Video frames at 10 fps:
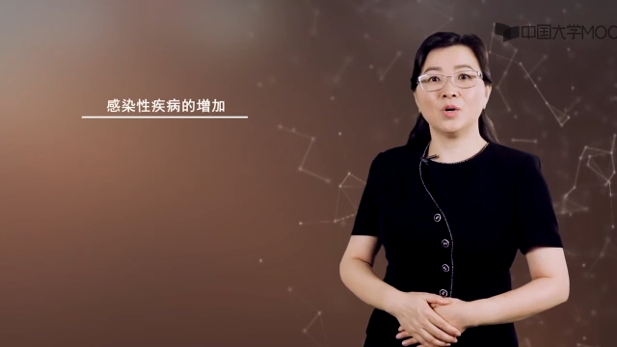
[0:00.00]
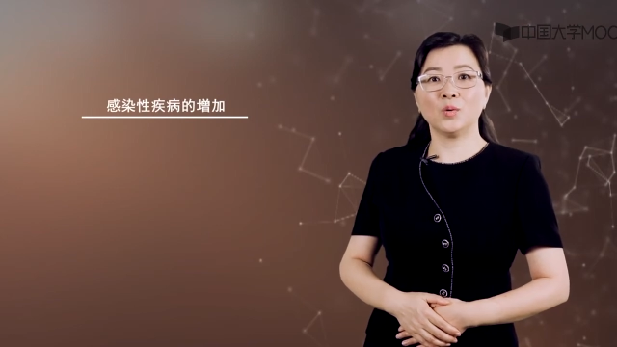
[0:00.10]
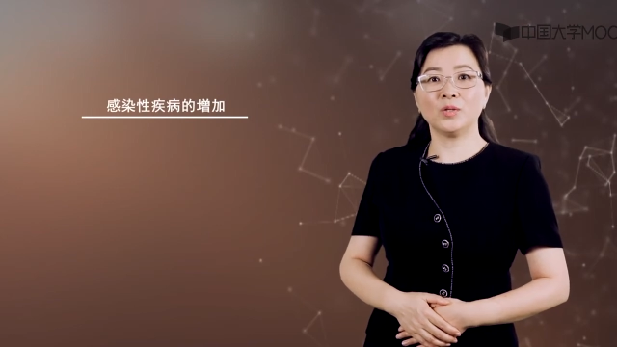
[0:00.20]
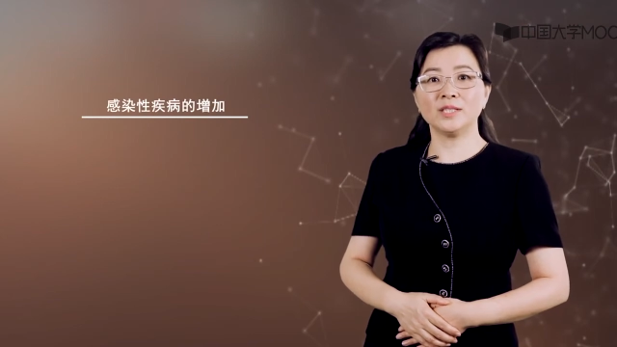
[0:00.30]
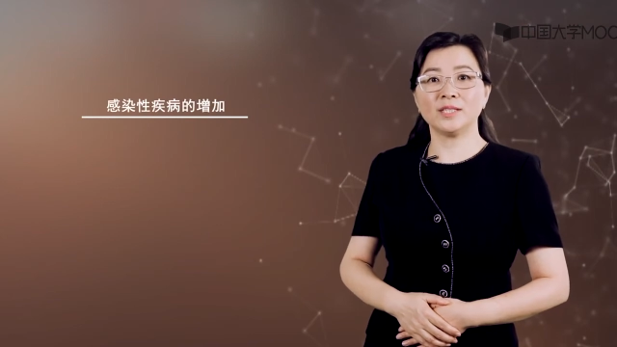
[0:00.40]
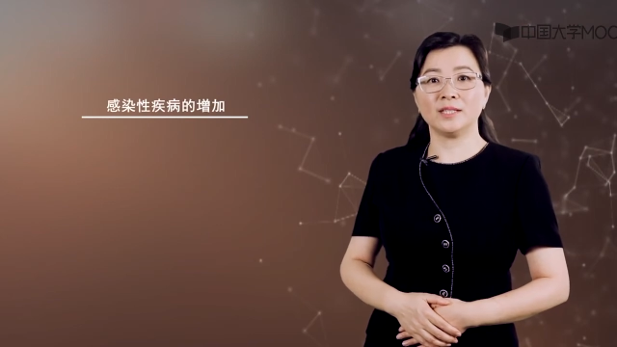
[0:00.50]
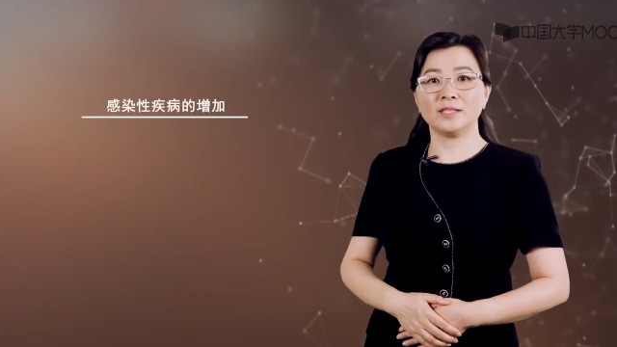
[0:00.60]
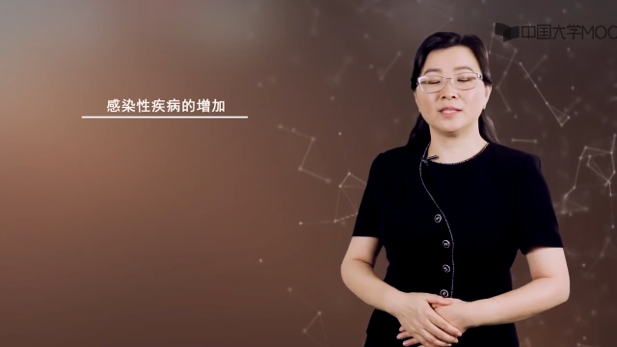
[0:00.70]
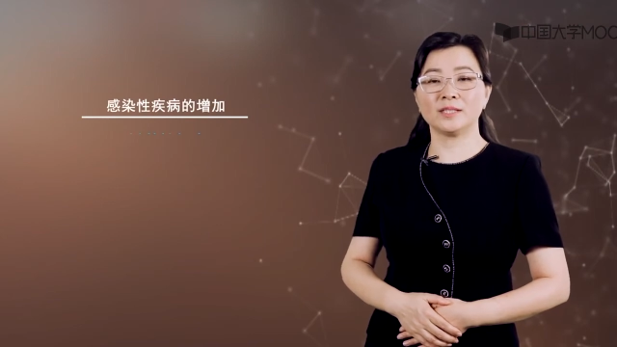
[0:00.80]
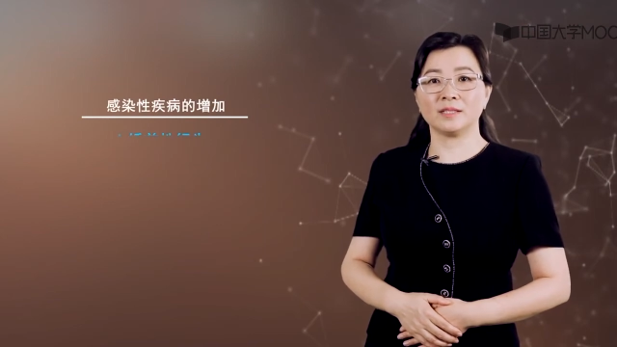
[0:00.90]
婚
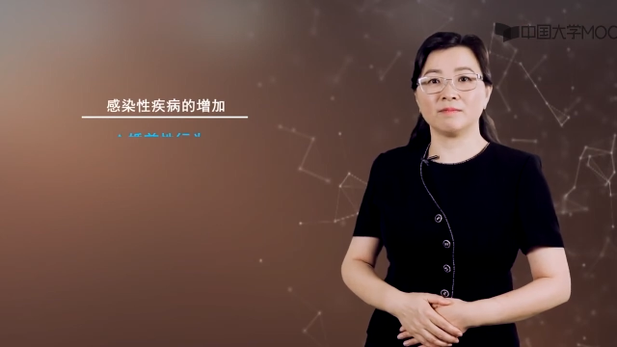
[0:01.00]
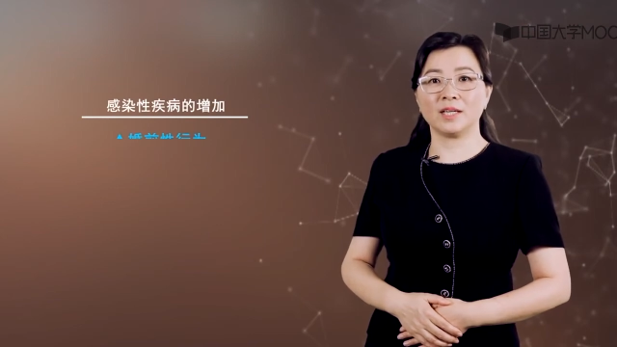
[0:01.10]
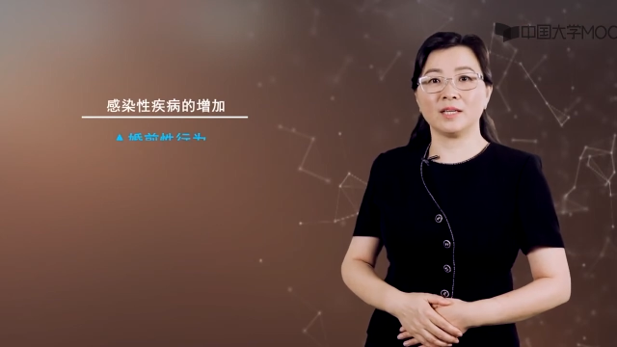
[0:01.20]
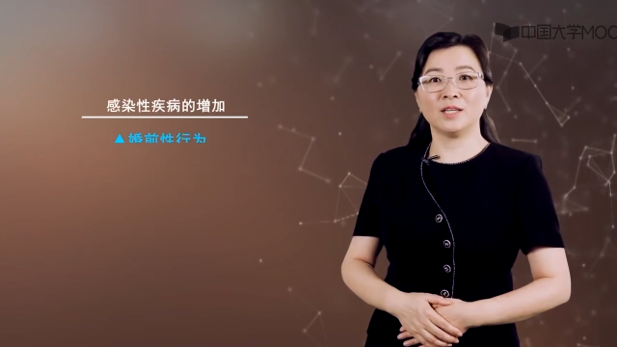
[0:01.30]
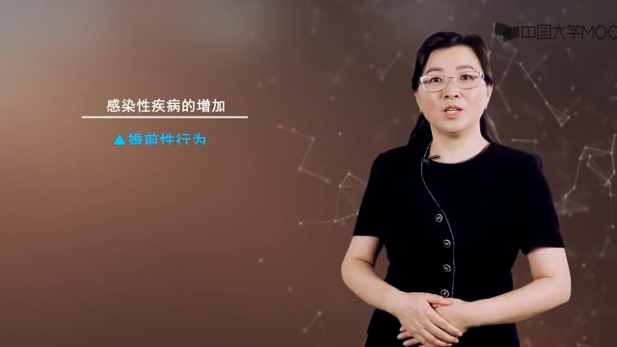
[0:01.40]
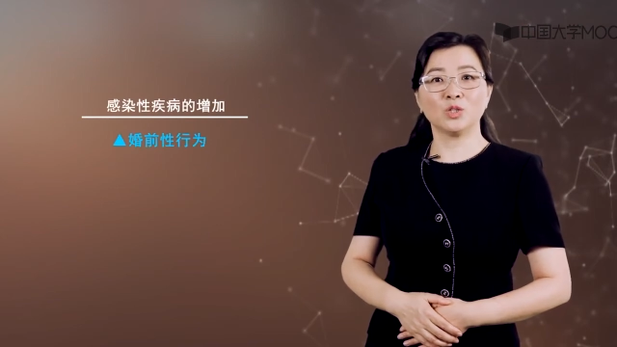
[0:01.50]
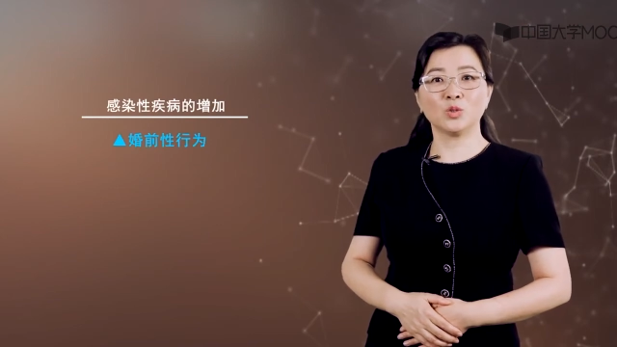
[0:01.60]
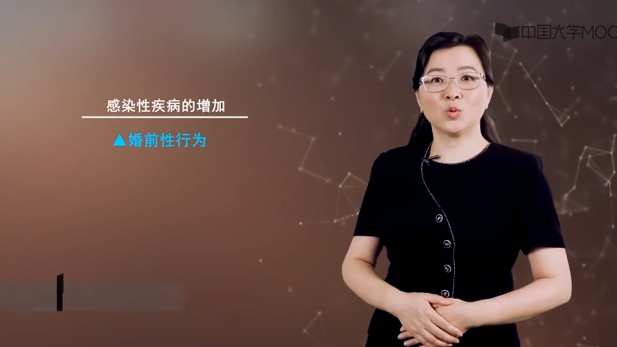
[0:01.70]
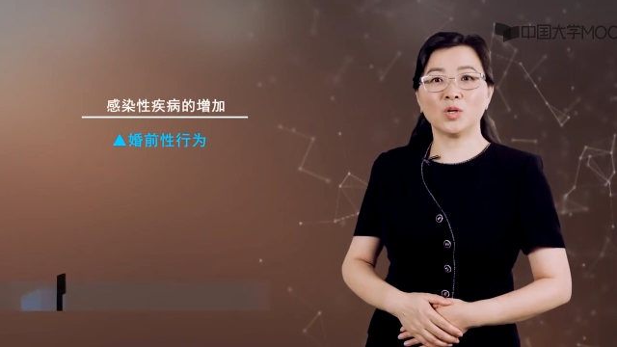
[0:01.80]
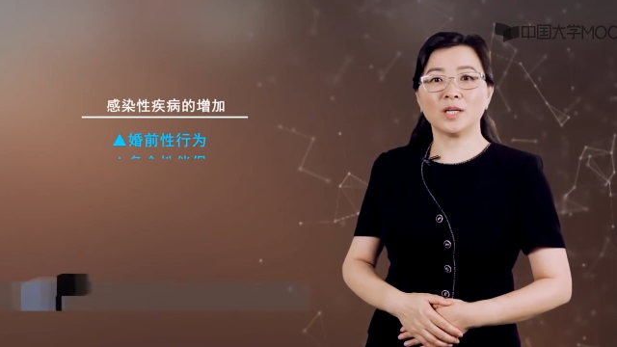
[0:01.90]
前性行为、
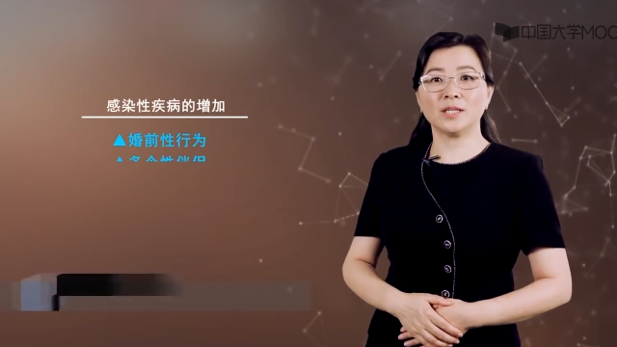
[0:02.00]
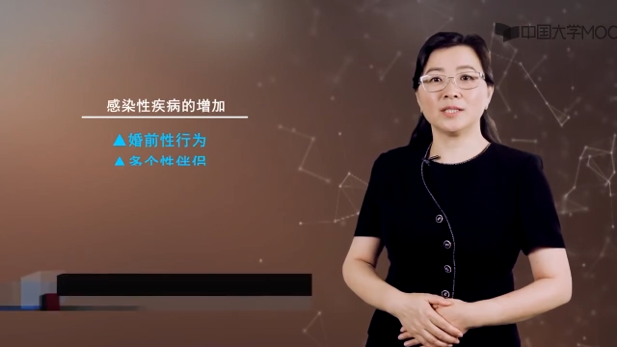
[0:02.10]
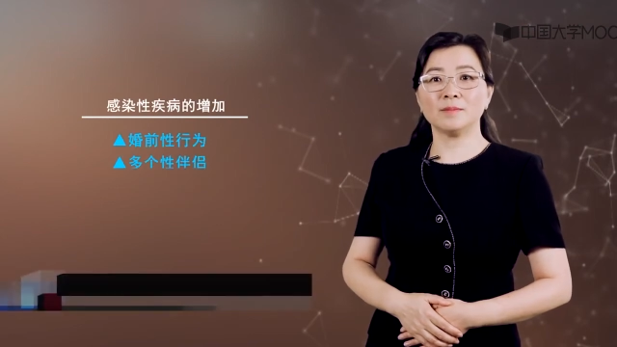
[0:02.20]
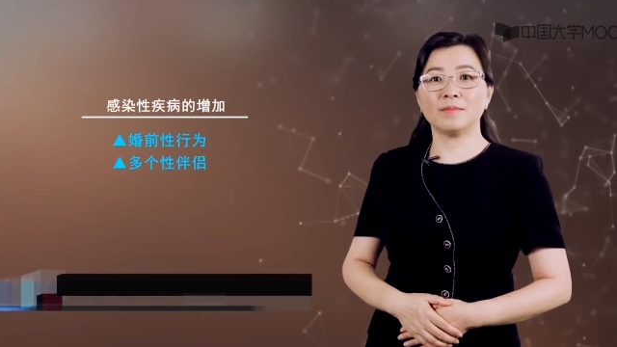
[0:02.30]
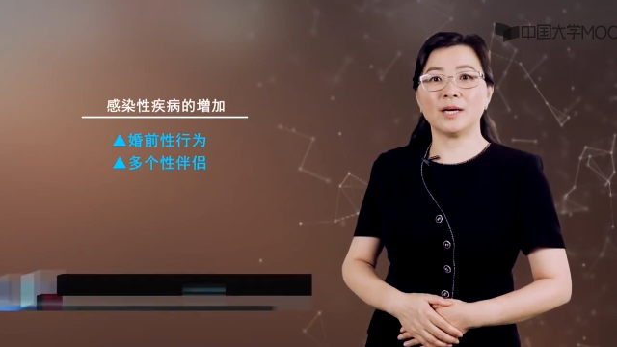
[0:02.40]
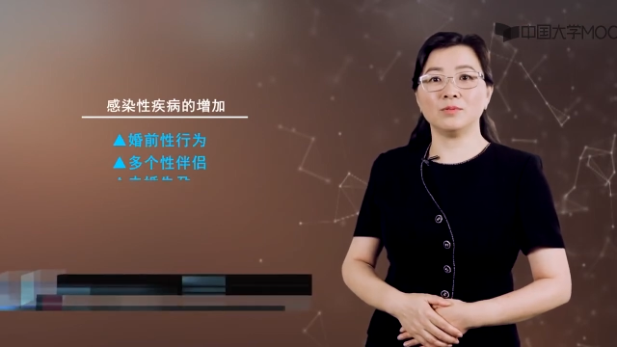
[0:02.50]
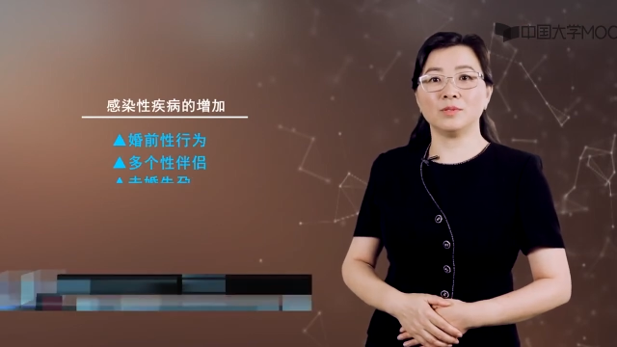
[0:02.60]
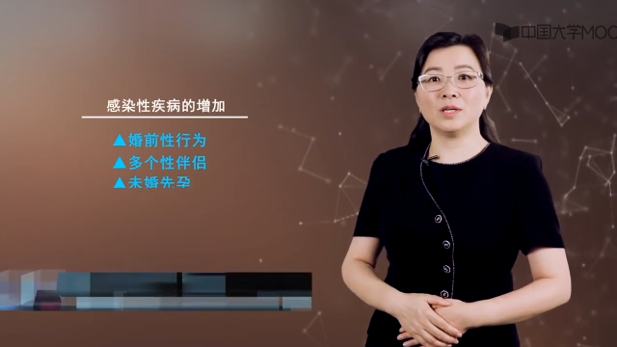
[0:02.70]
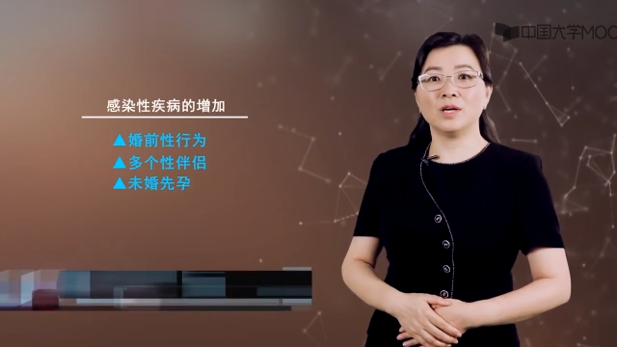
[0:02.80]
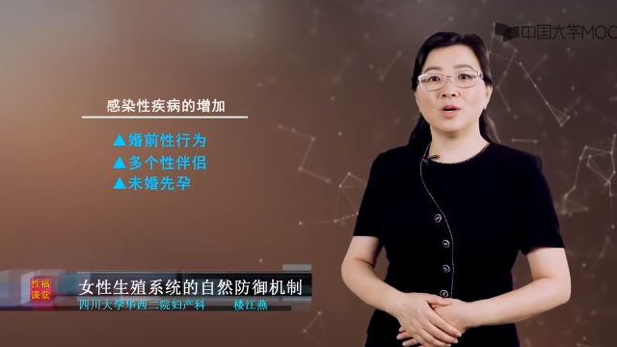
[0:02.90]
多个性伴侣、